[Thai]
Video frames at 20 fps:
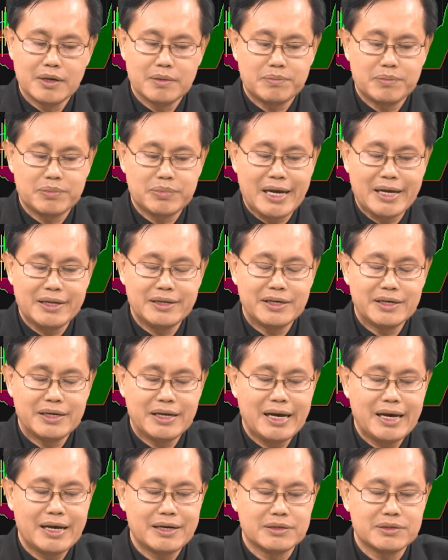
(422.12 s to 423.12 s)
ปลายเดือน
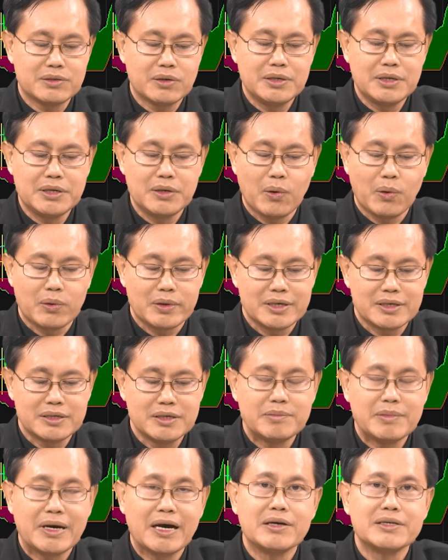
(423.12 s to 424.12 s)
5หรือต้นเดือน6เนี่ยขึ้
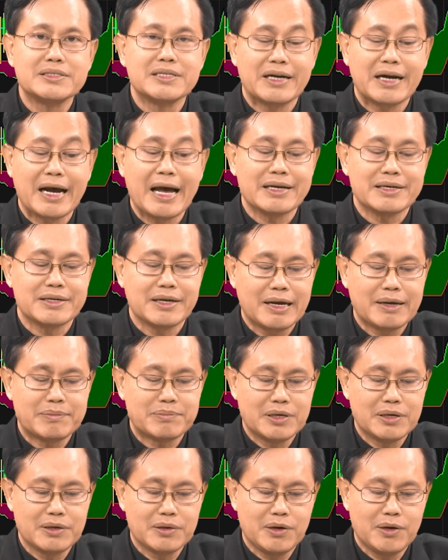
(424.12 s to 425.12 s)
นมาค่อนจะแรงนะครับ
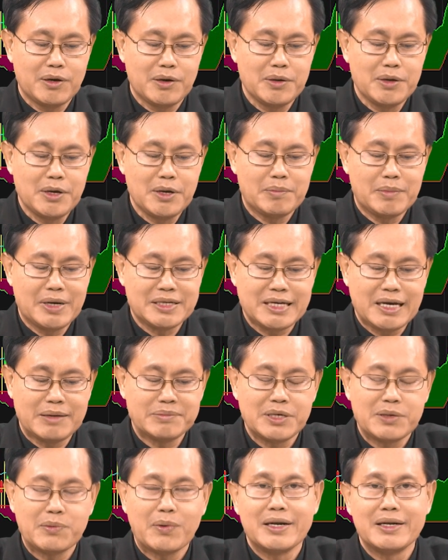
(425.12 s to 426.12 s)
แล้วก็มา
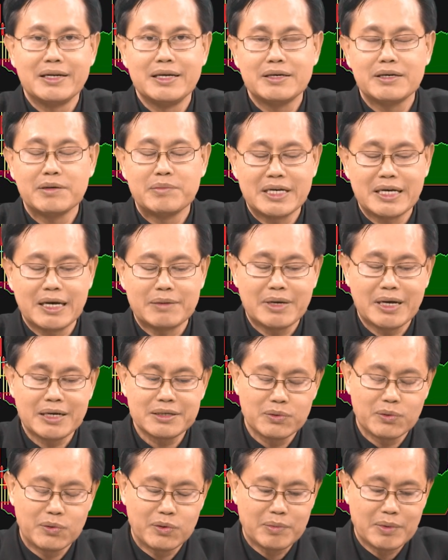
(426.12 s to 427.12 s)
3-4วันนี้ก็มีการพัก
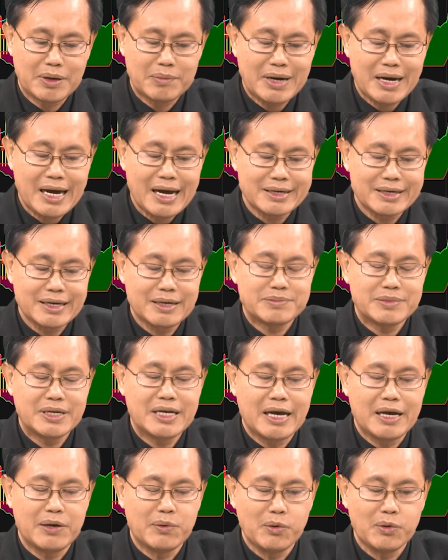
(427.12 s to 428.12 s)
ตัวลงมาบ้างนะครับให้
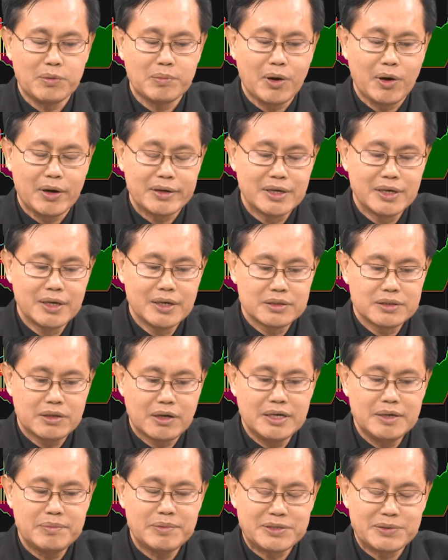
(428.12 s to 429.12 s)
หายโอเวอร์บอทตอน
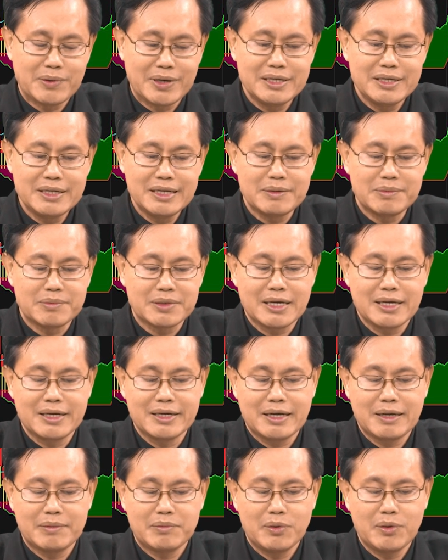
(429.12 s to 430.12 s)
นี้เป็นจังหวะที่ดีเหมือนกัน
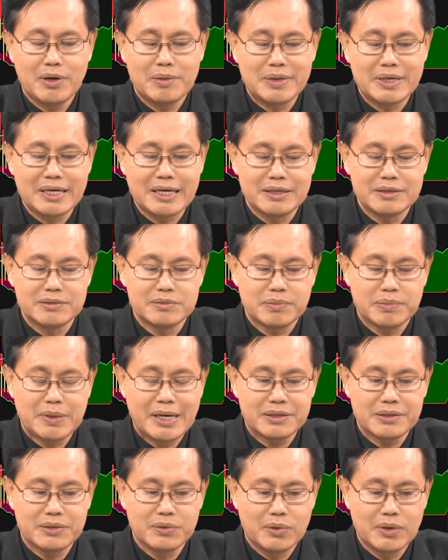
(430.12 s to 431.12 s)
นะครับเพราะว่าเป็นการพัก
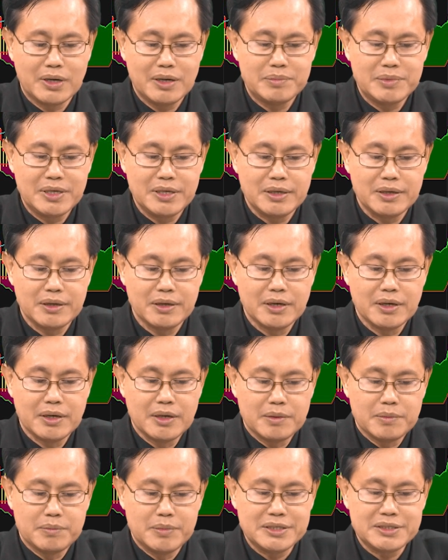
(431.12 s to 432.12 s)
ตัวแล้วมี
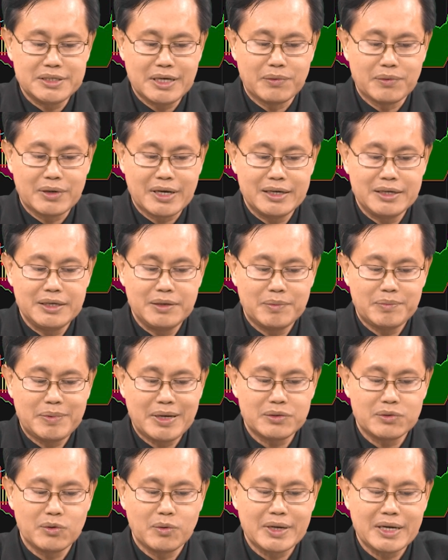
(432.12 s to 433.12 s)
มีสากของการที่ว่าพัก
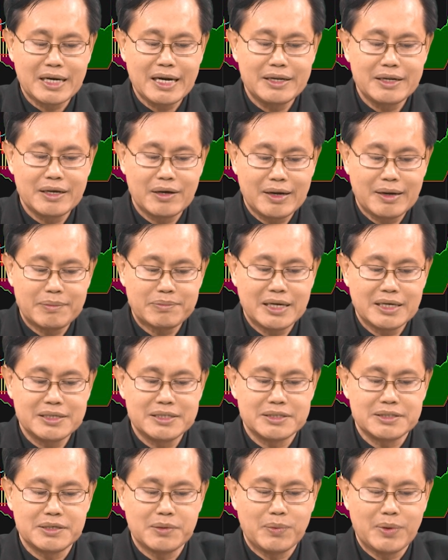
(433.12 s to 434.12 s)
ตัวมาใกล้แนวรับค่าเฉลี่
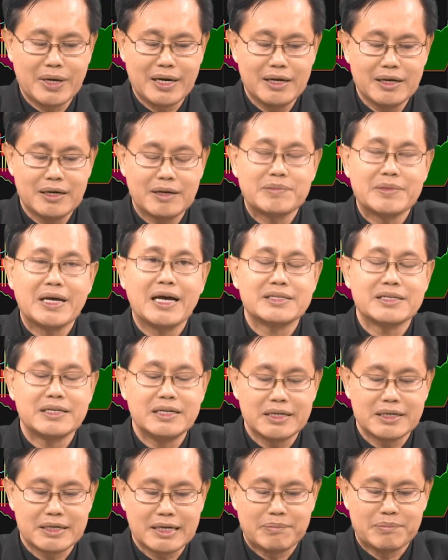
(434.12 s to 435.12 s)
ย10วันและทำท่าจะ
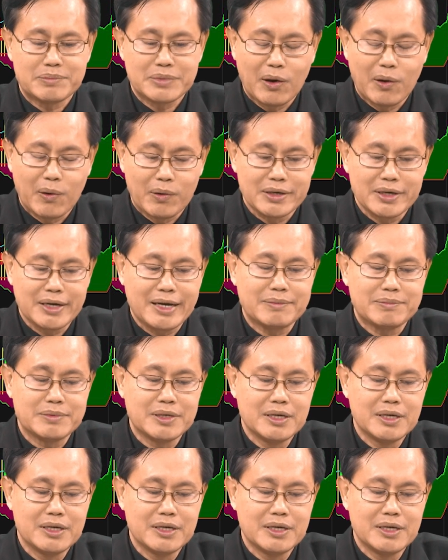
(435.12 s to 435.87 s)
ดีกลับต่อนะครับ